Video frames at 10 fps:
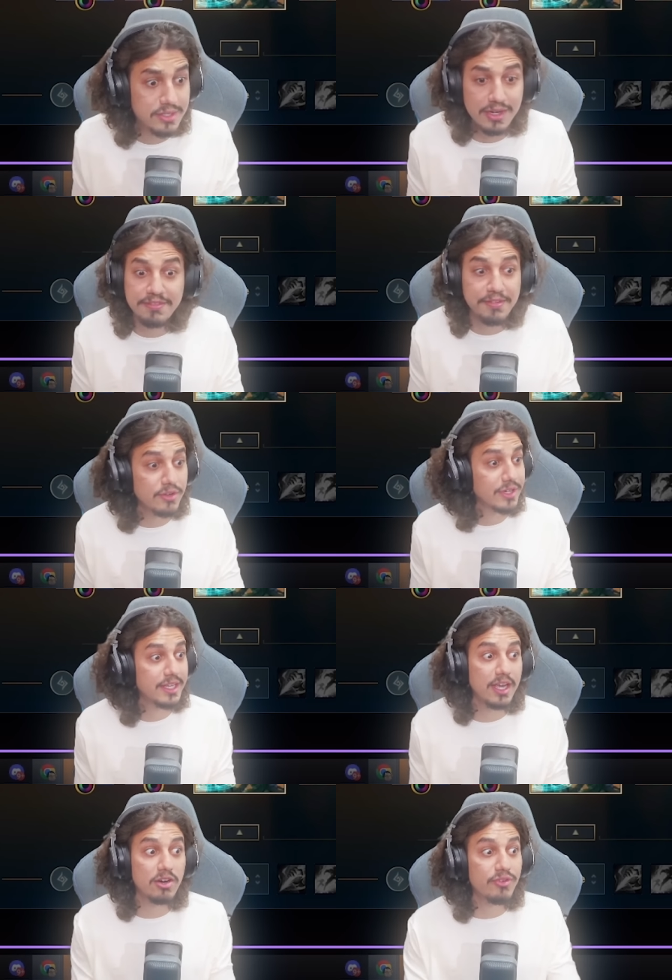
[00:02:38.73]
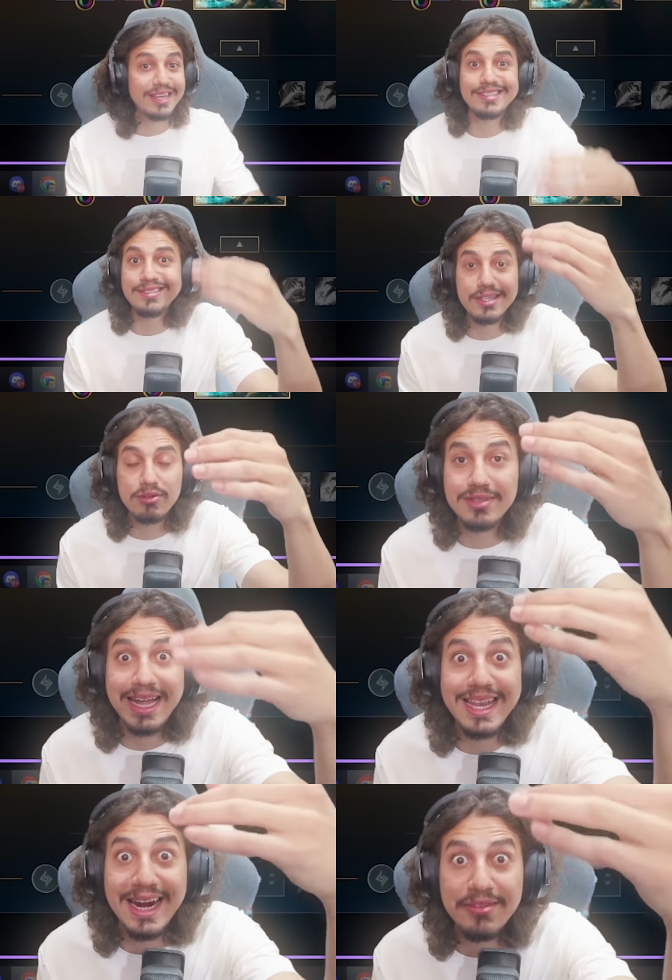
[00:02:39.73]
então, ele falou que, ó, vai é seco na
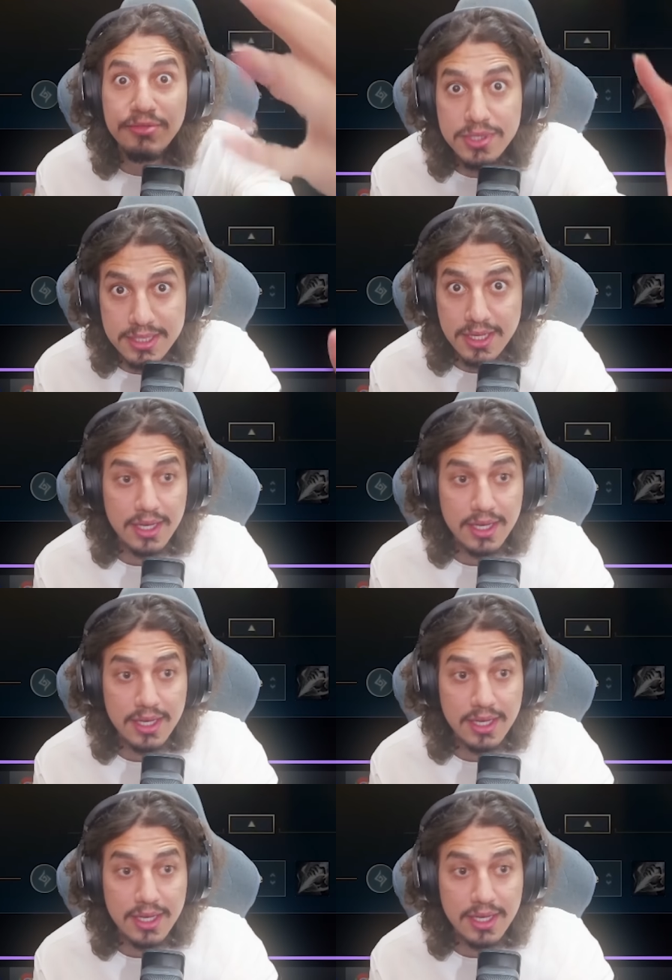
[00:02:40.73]
Larvos.